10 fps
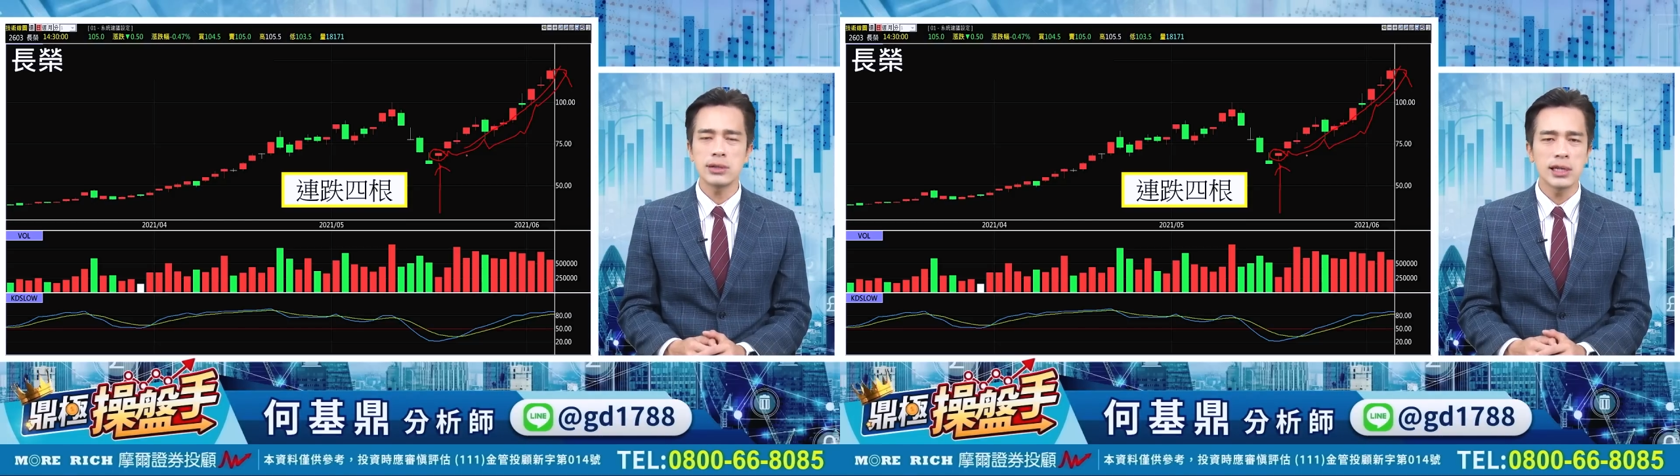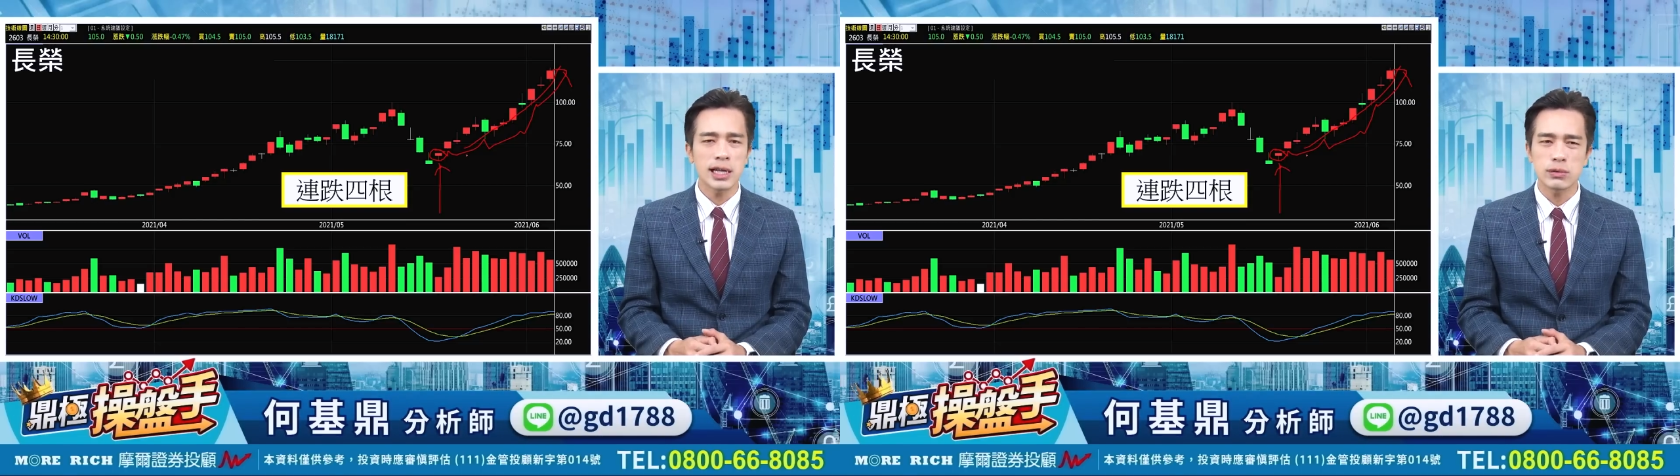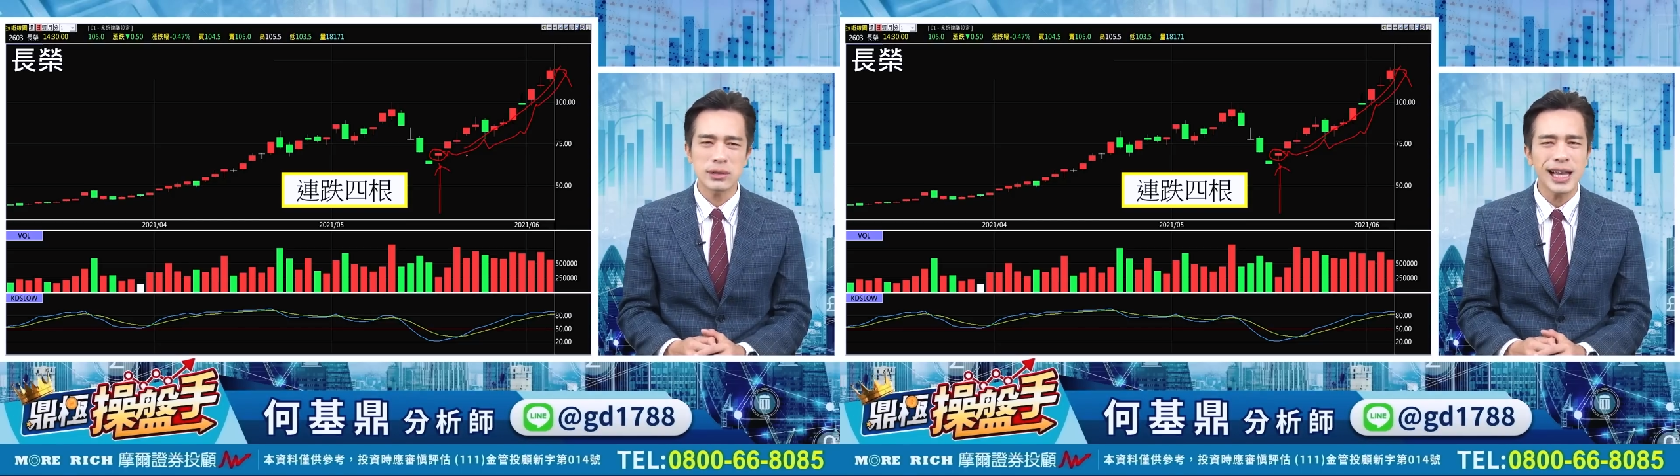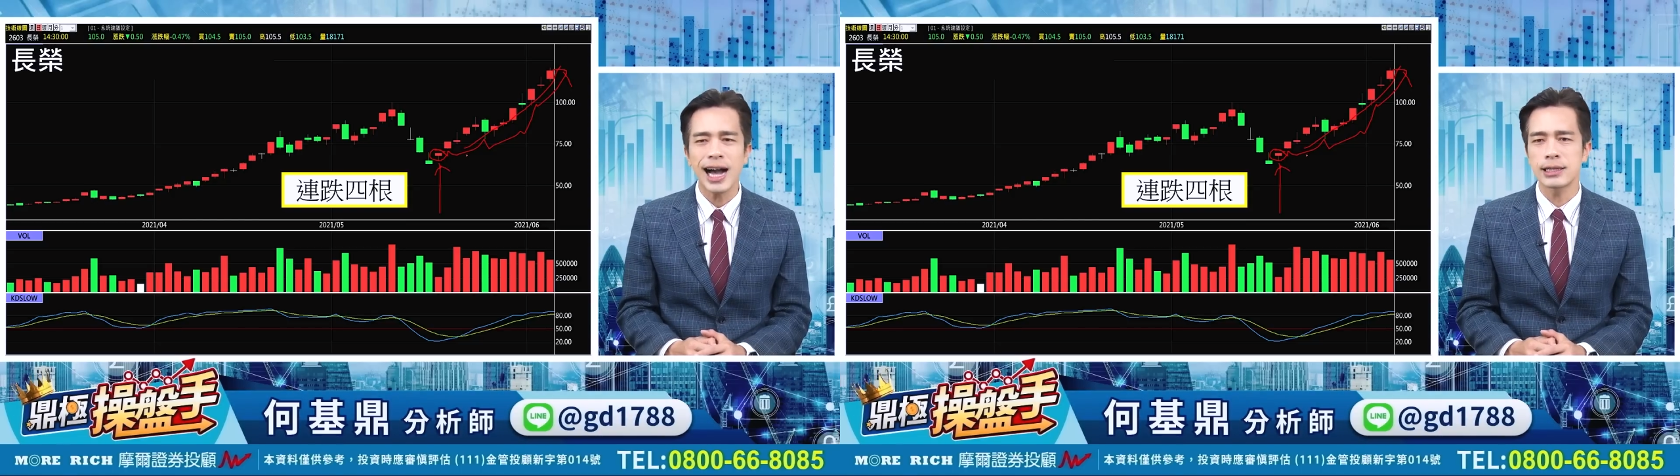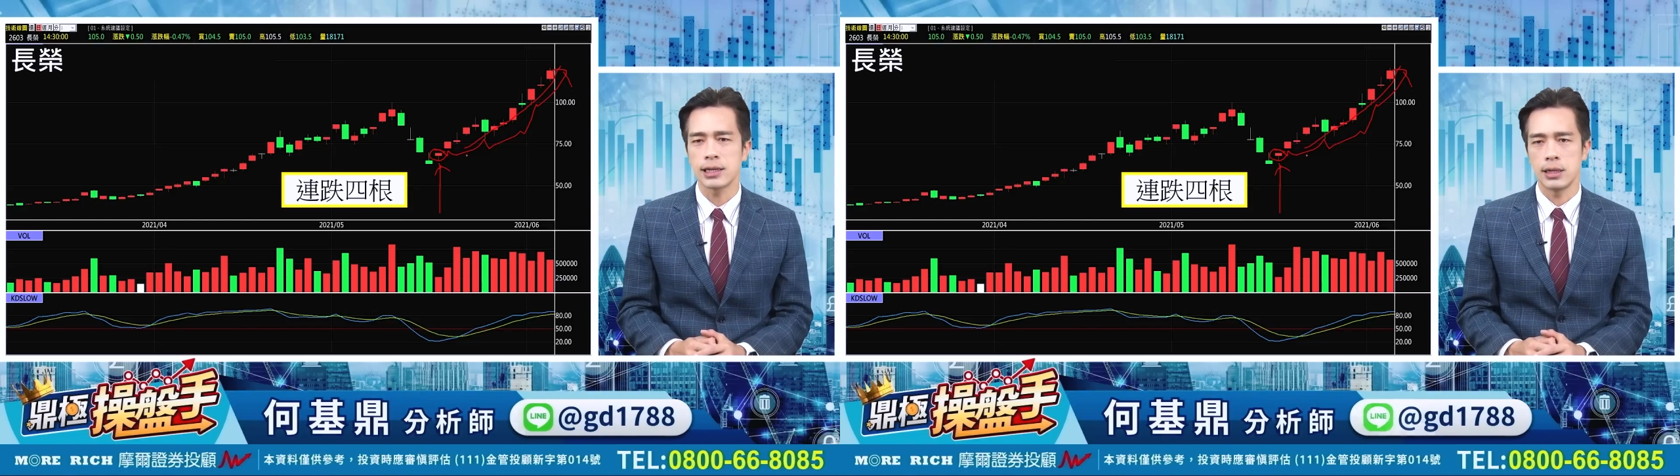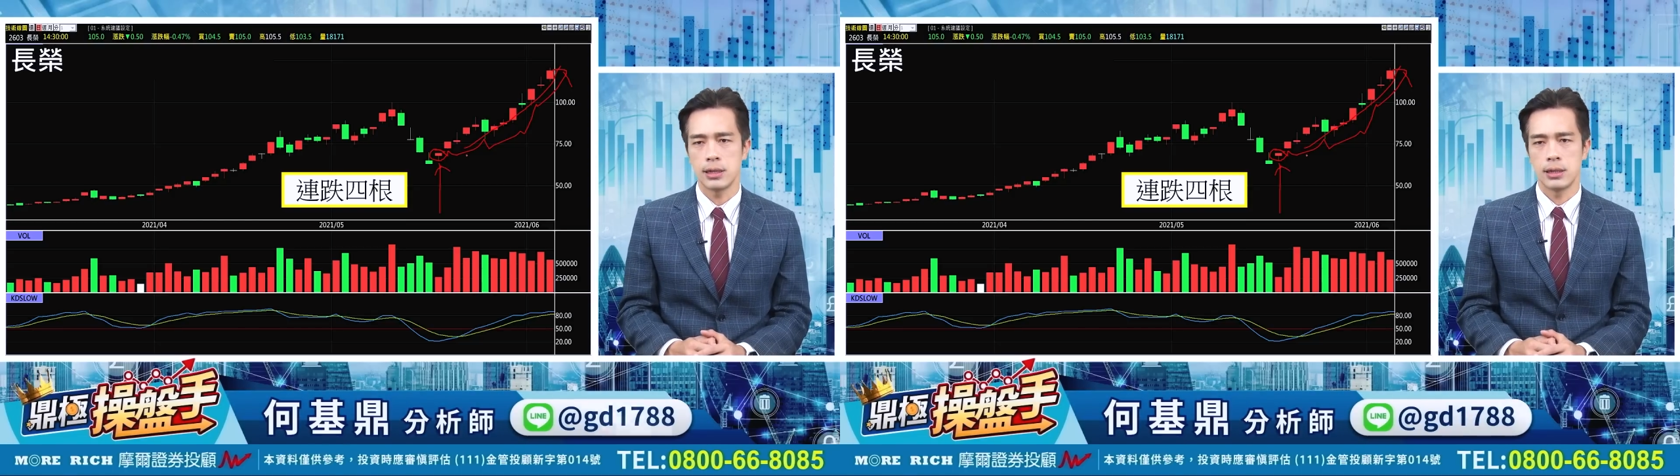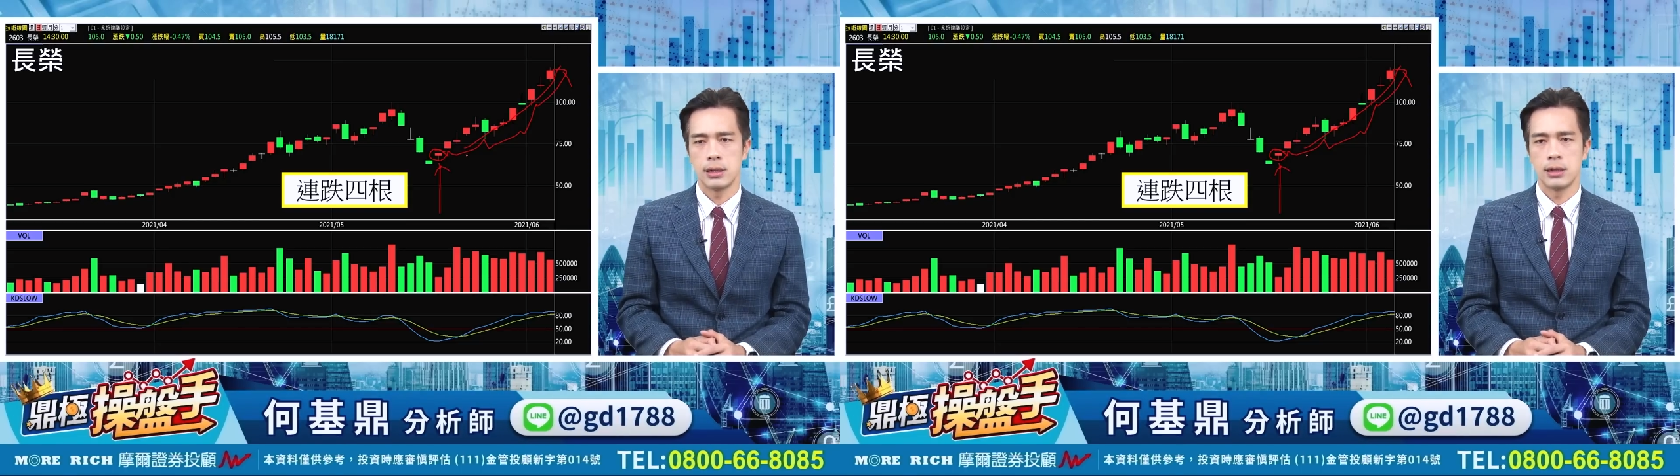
运那股大跌了，